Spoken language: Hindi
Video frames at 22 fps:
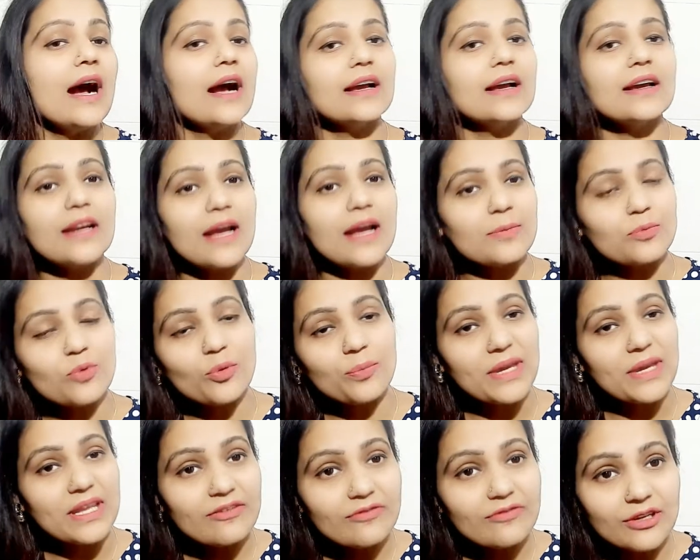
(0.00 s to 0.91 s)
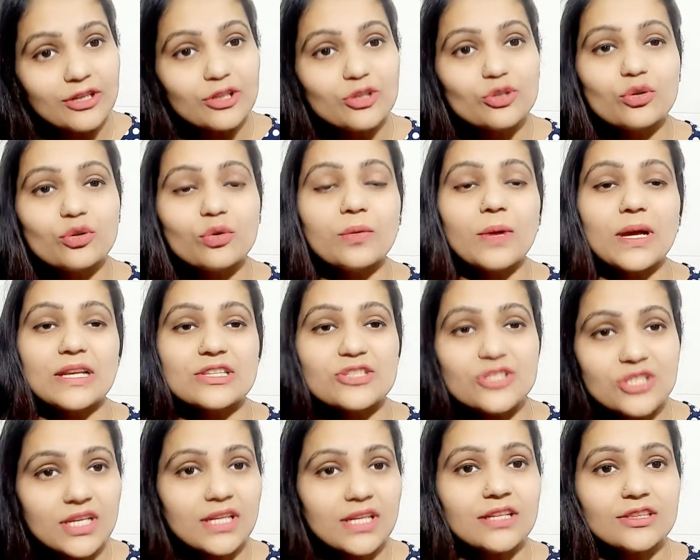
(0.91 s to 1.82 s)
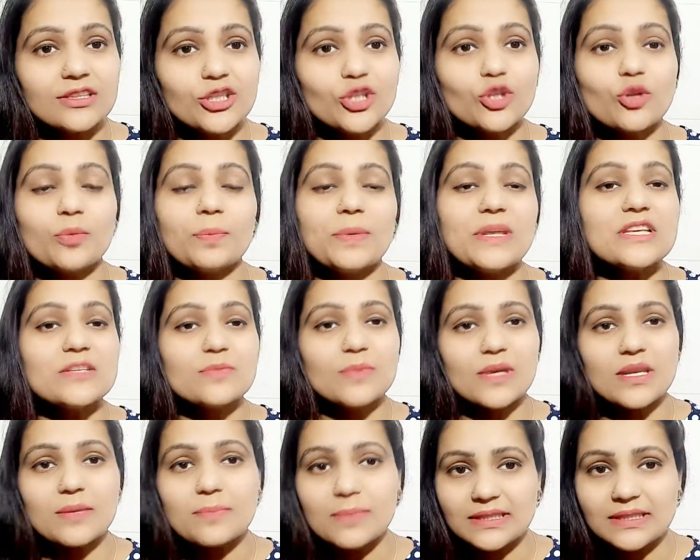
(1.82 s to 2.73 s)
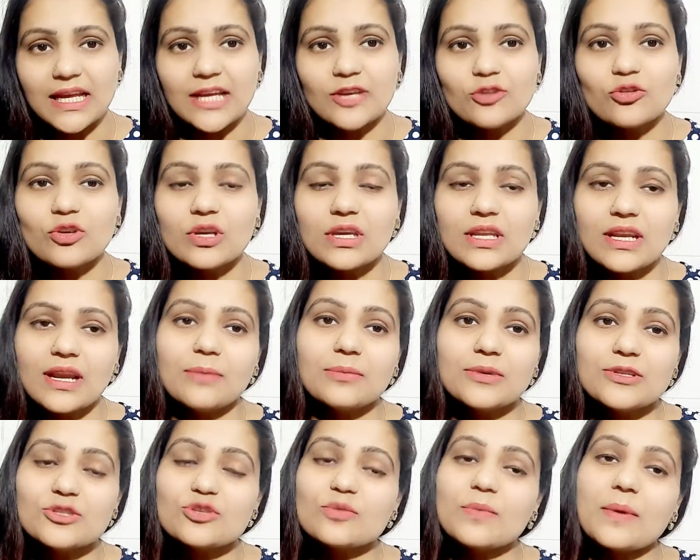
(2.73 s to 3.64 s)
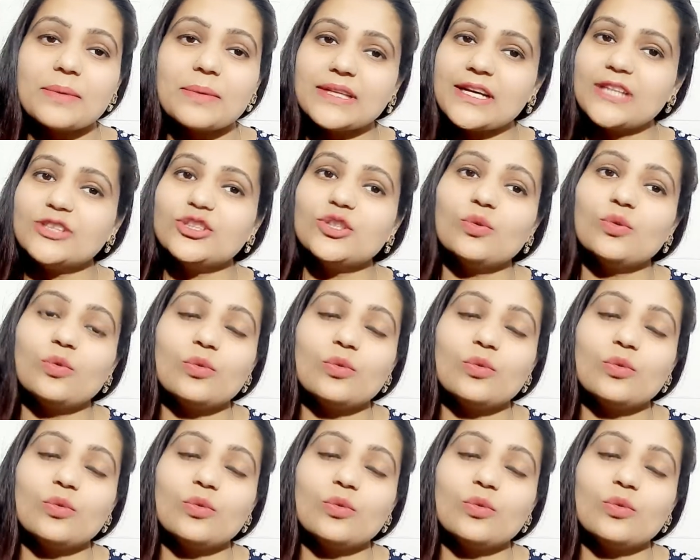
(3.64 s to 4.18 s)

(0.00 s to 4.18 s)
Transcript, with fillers: अगर आपको मेरी वीडियो अच्छी लगती है तो प्लीज मेरी बताई हुई रेमडी जो मैं बताती हूँ